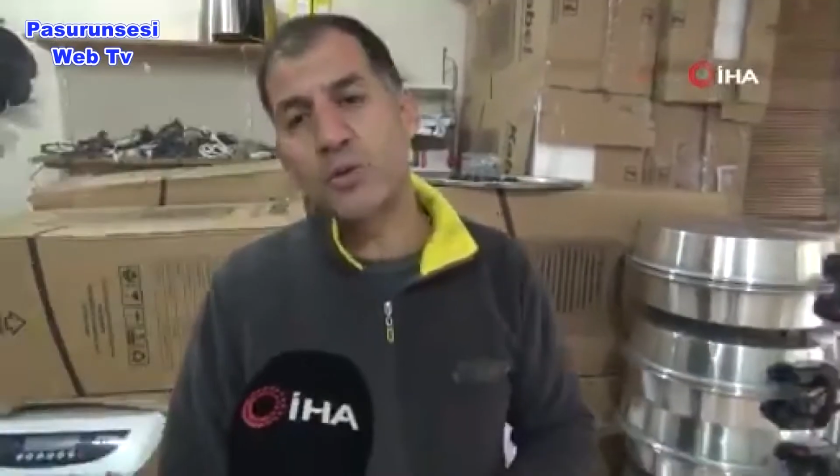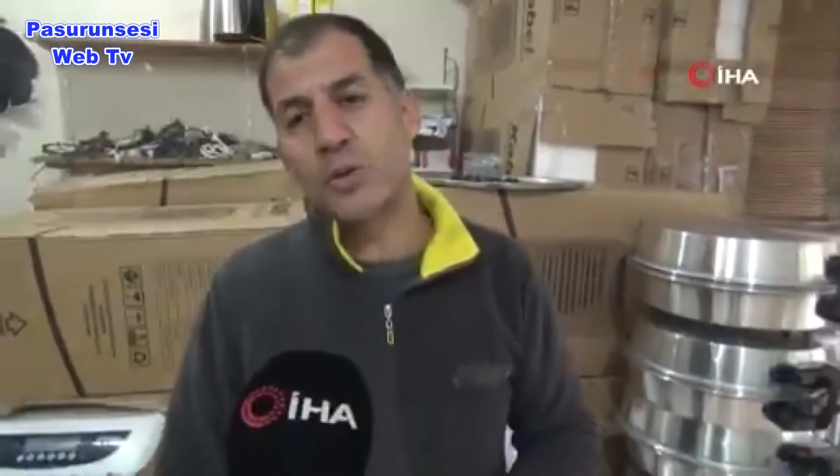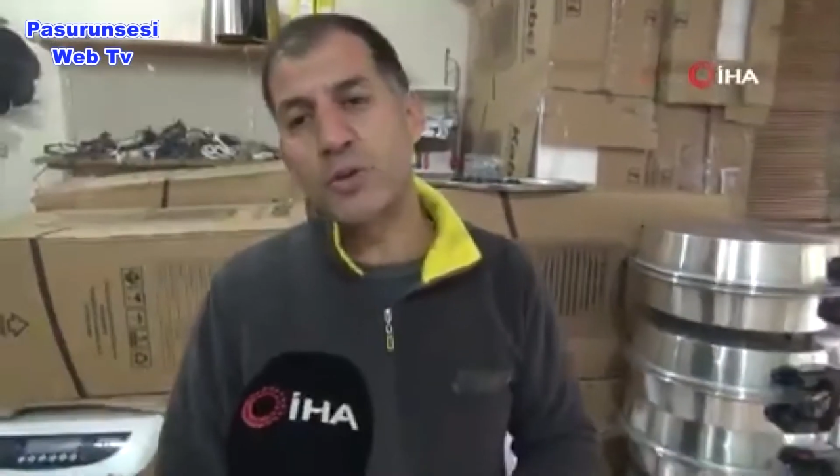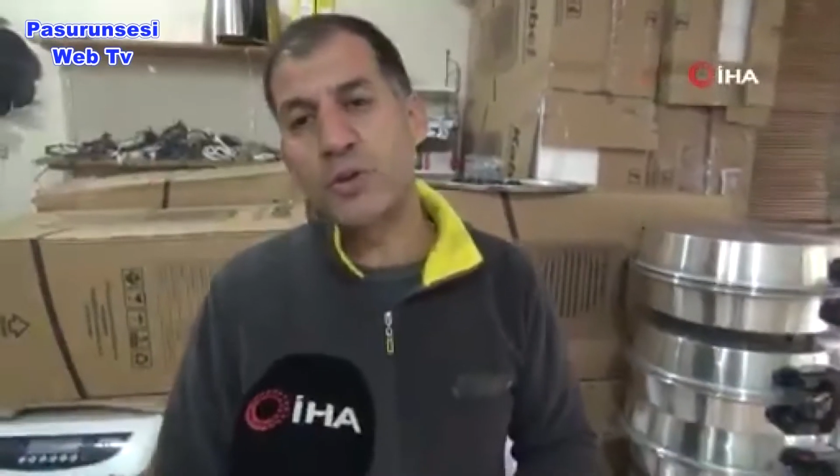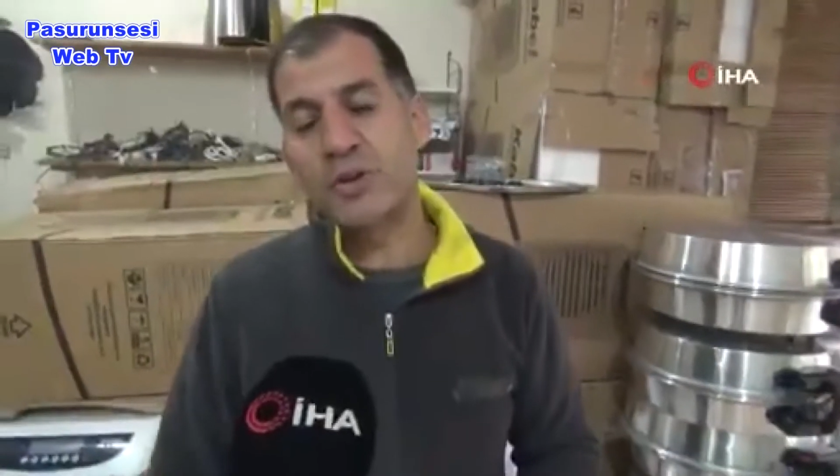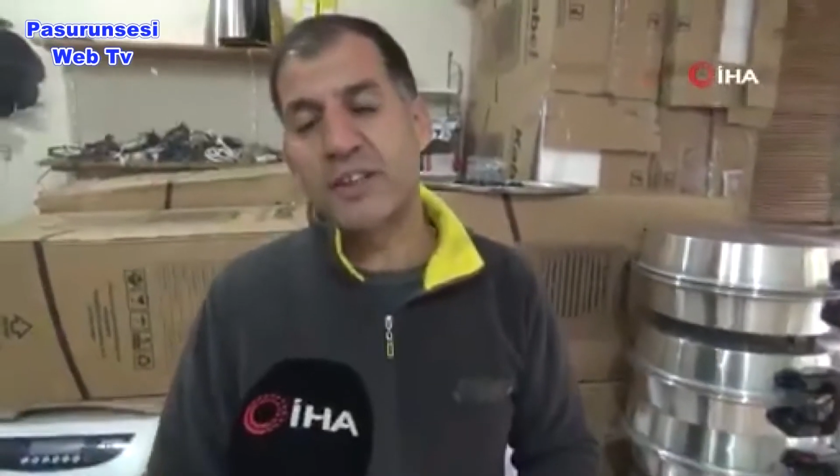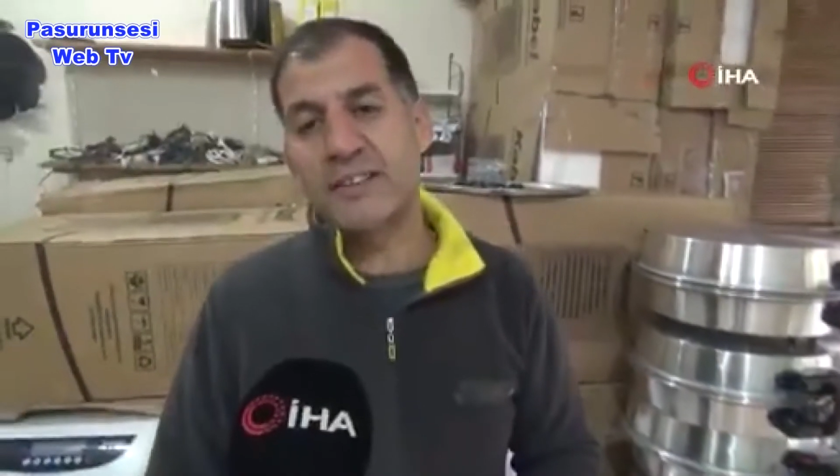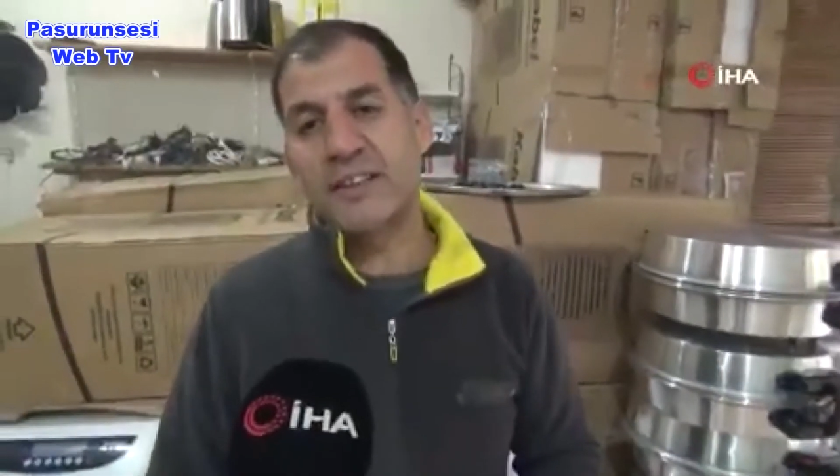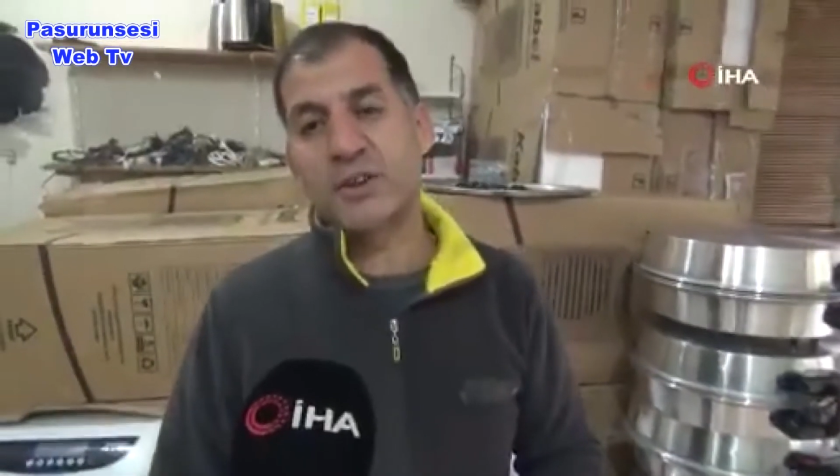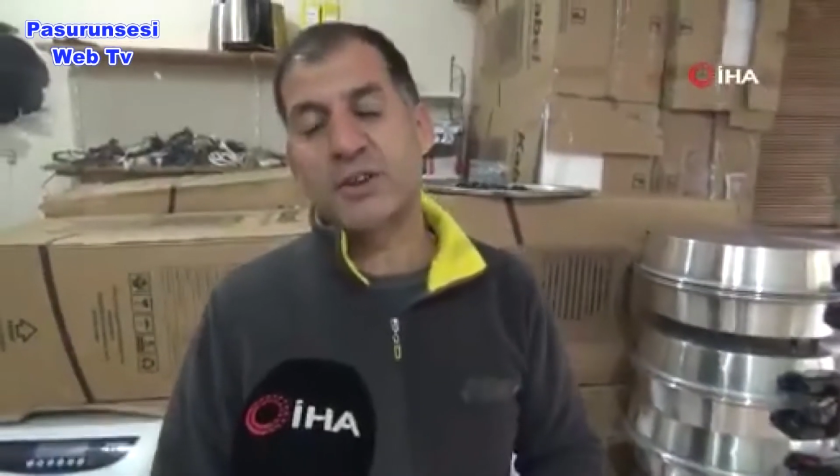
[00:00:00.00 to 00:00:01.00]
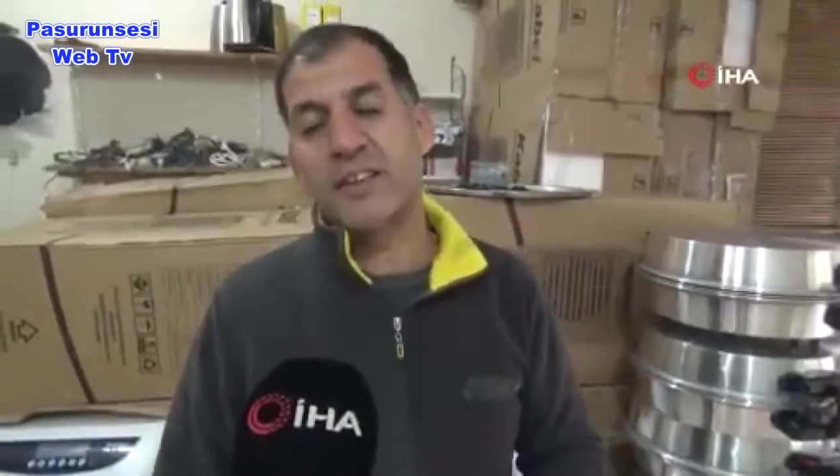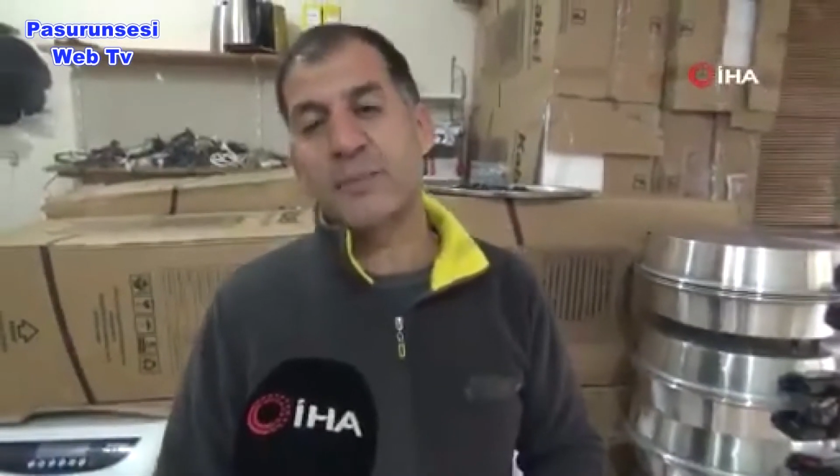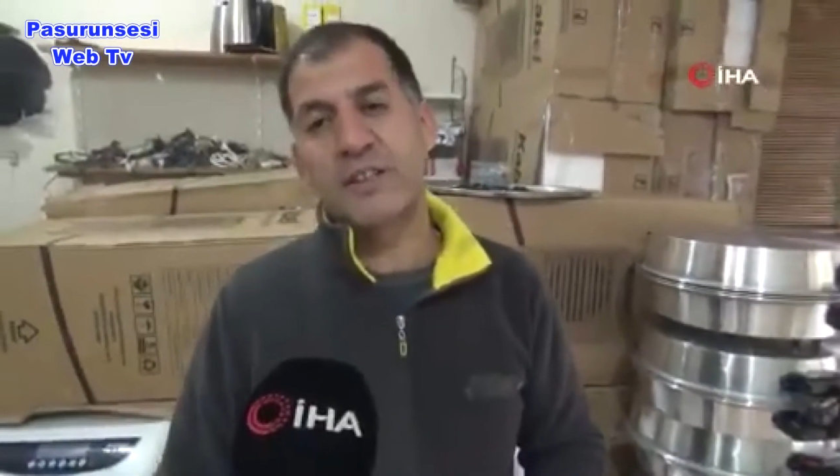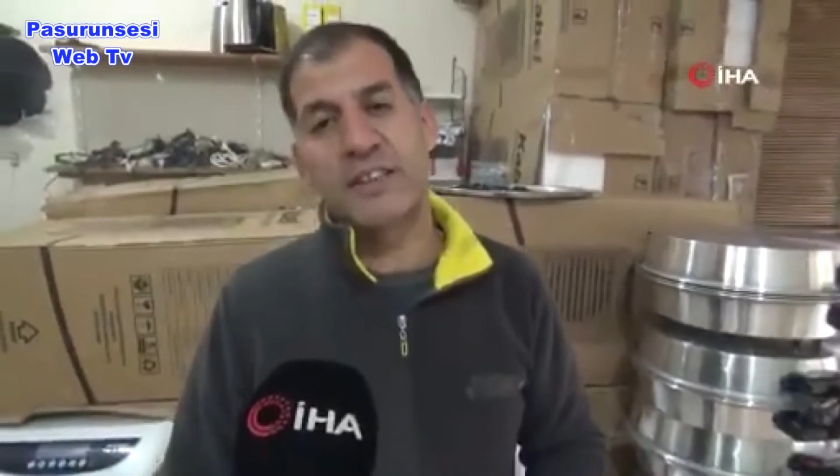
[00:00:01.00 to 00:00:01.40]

çok şükür, satışlarına bir